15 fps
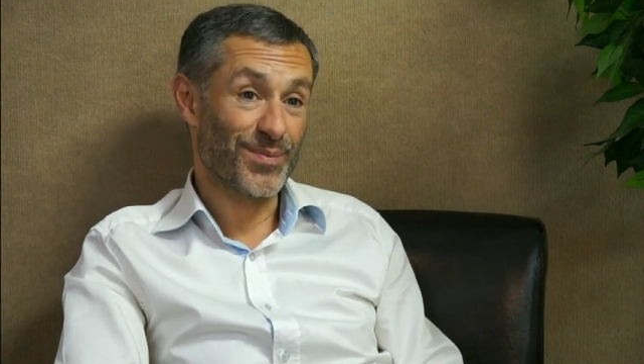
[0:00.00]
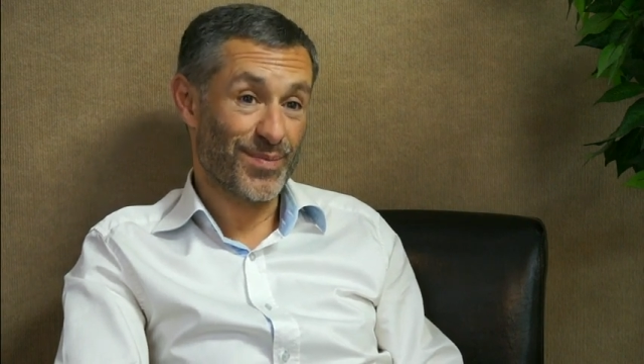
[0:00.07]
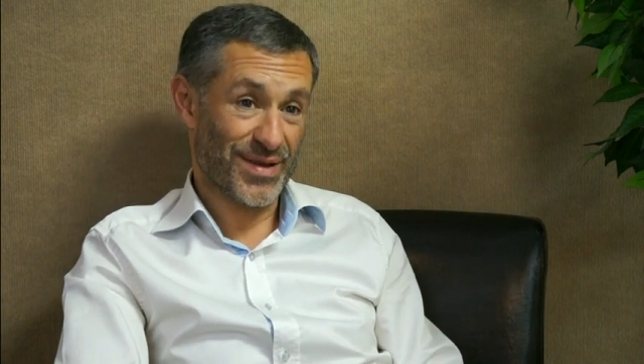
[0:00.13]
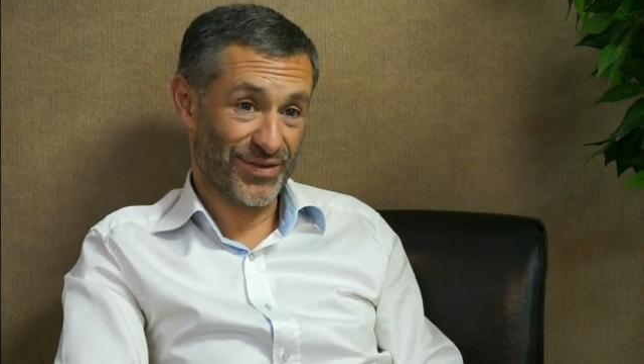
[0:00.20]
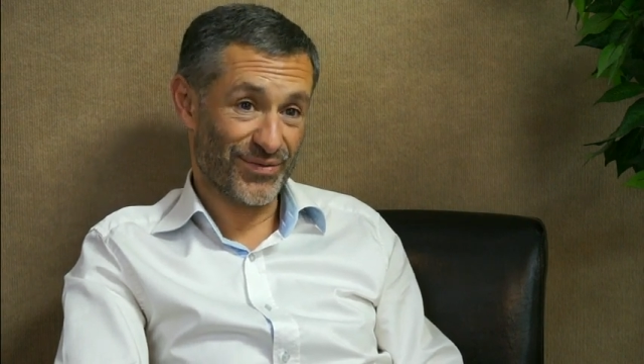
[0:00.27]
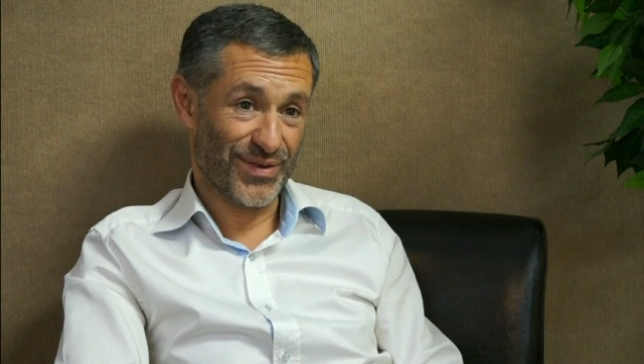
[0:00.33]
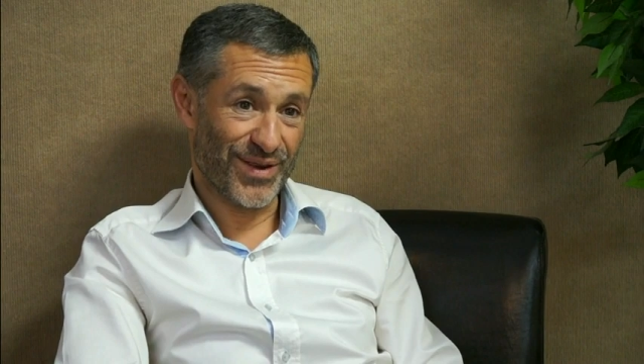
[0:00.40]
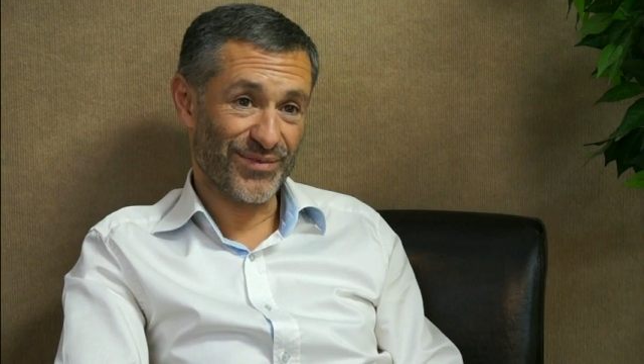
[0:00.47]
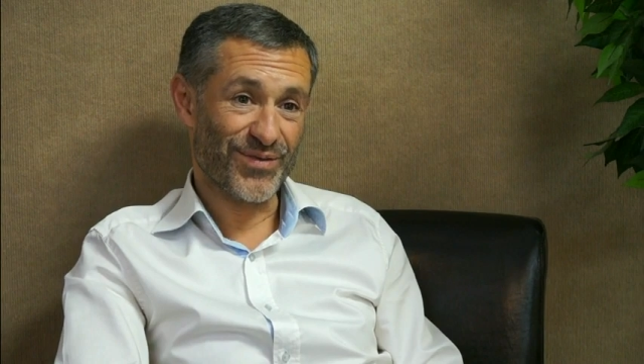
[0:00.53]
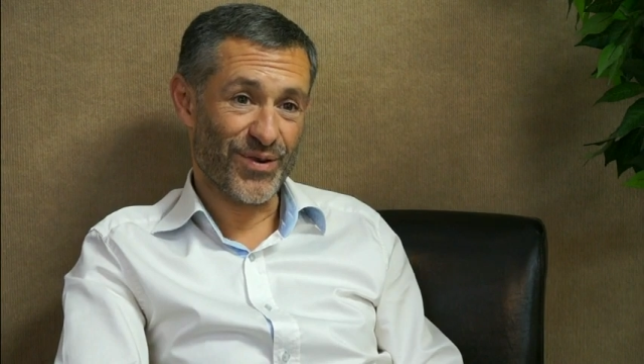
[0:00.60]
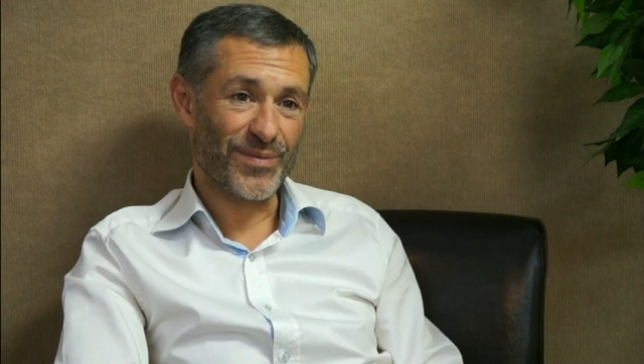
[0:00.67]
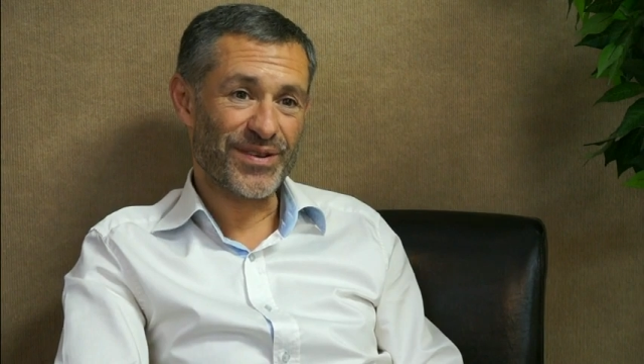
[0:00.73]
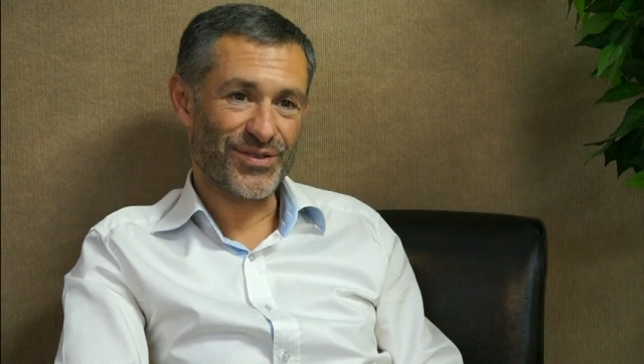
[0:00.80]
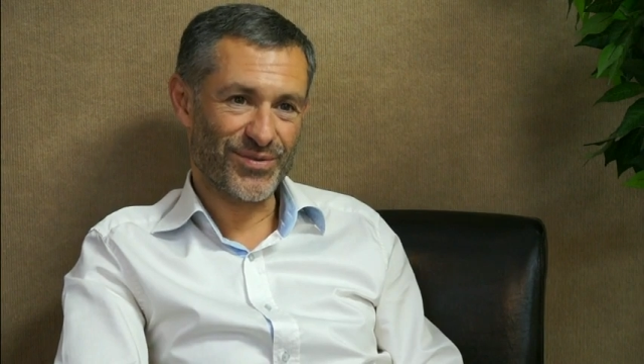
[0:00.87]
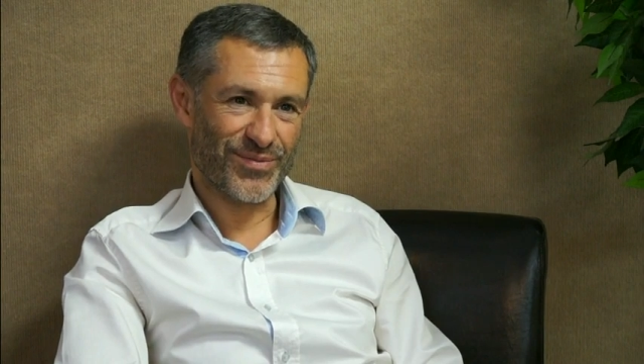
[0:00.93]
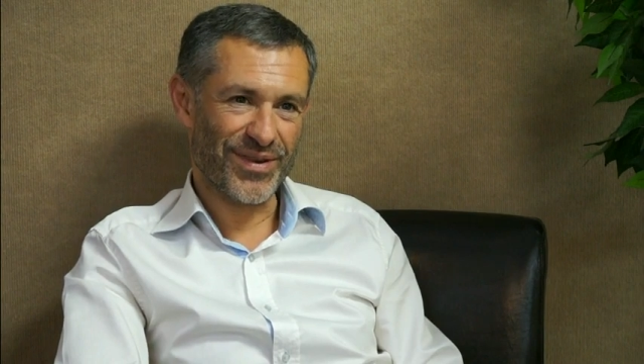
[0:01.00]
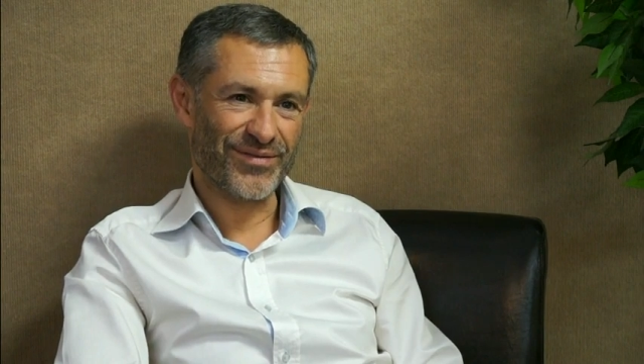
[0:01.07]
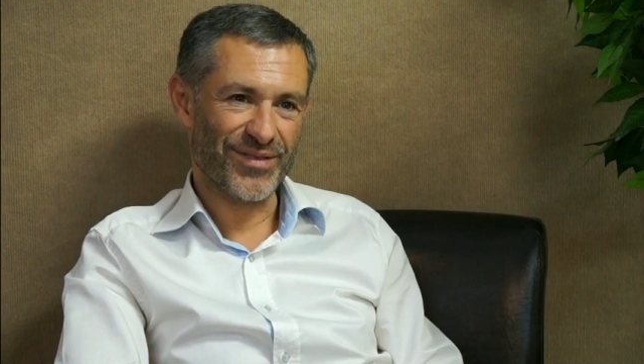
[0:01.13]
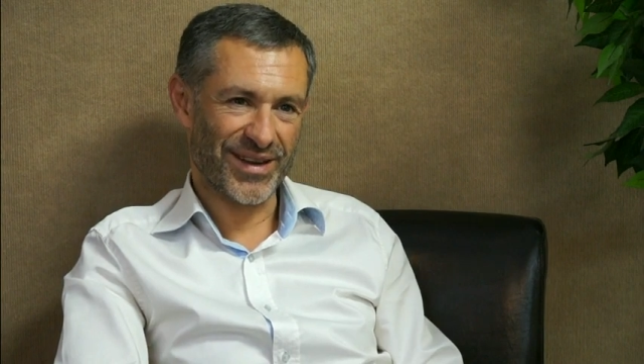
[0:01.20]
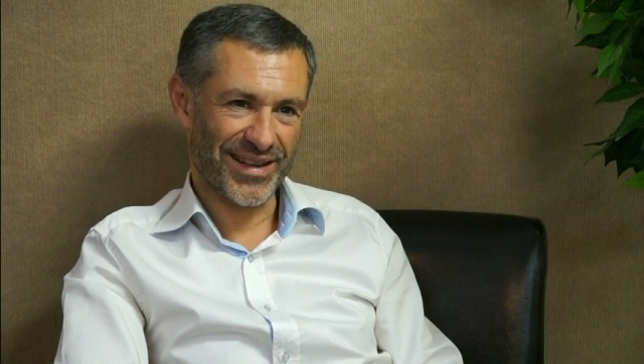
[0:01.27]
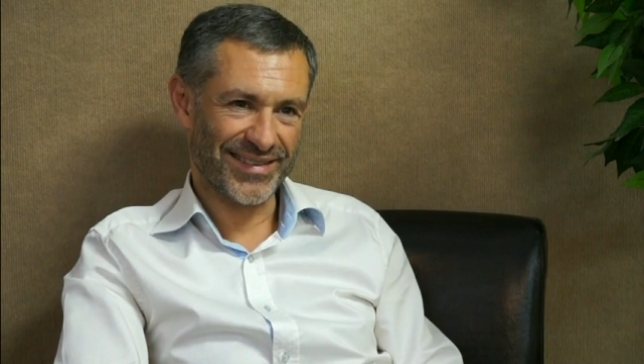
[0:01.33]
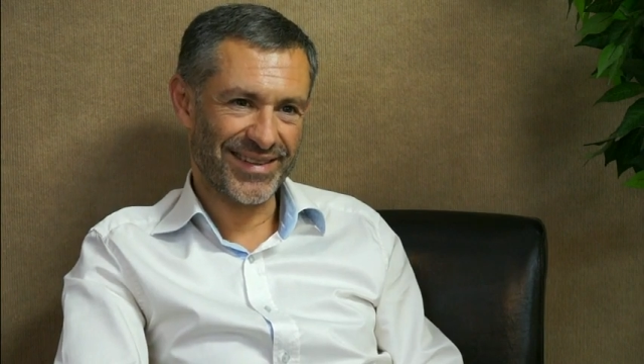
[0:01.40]
perçoit l'information
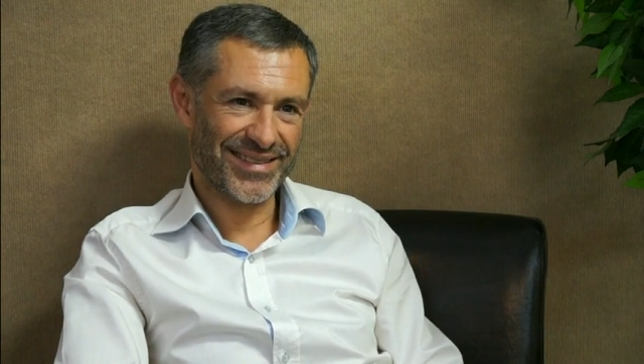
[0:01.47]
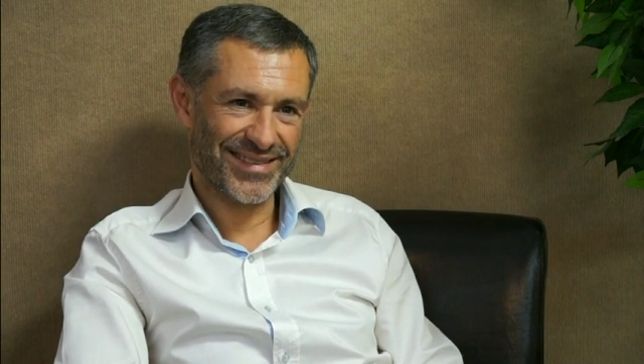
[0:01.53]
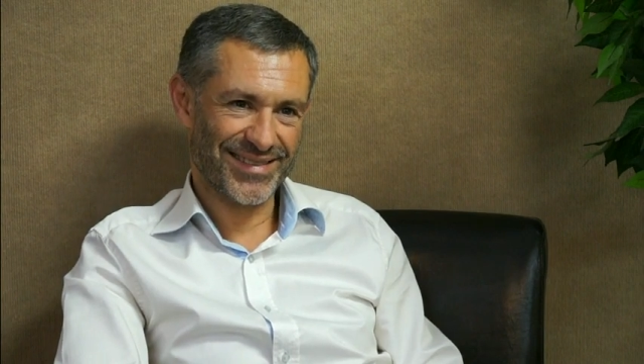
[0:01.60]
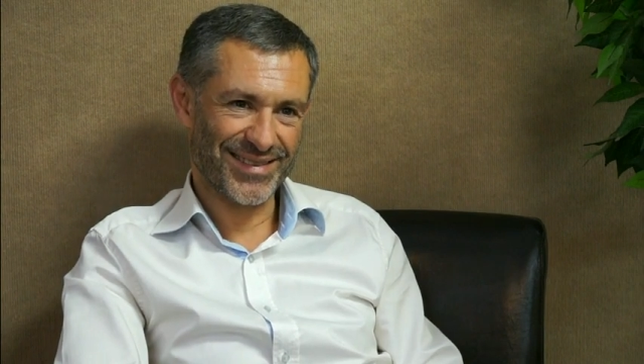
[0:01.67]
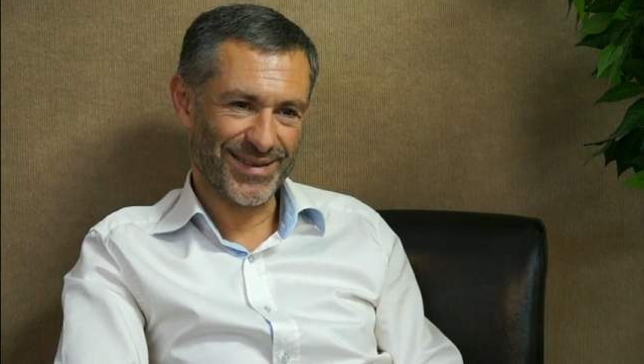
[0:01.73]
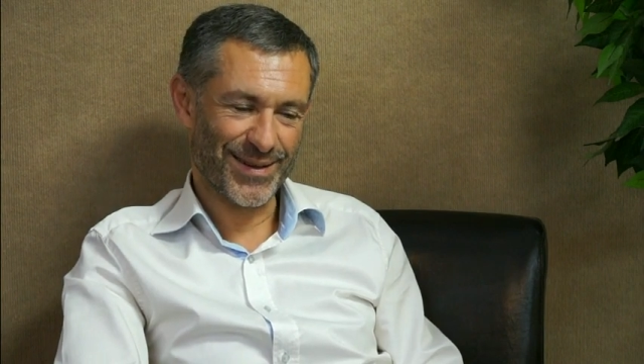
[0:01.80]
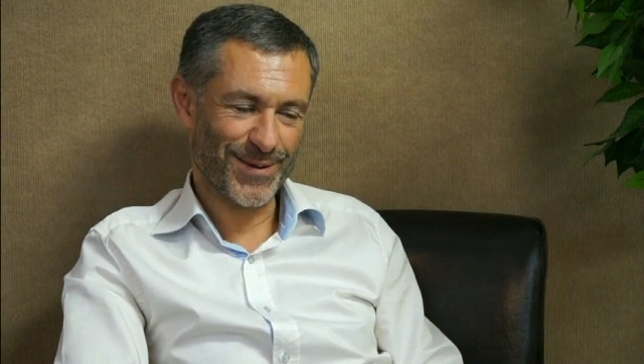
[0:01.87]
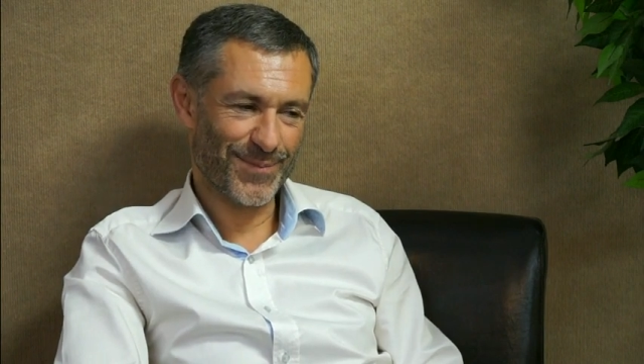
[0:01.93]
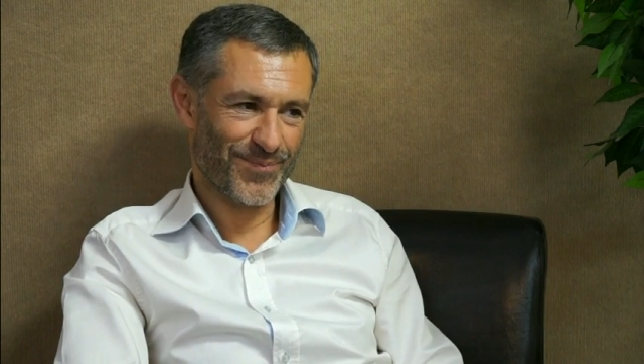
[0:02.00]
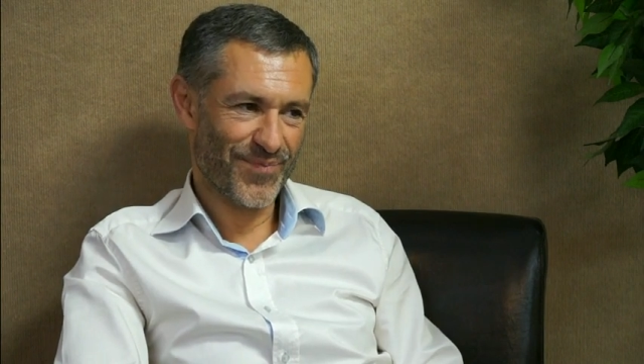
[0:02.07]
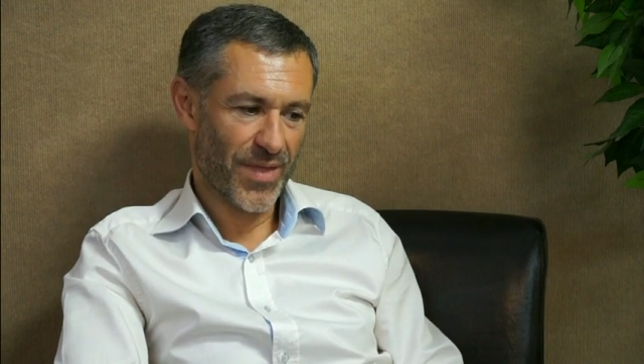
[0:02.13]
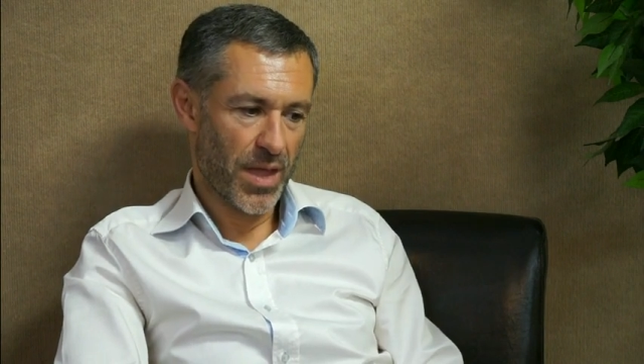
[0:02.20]
avant la tête. Hein. Mhm.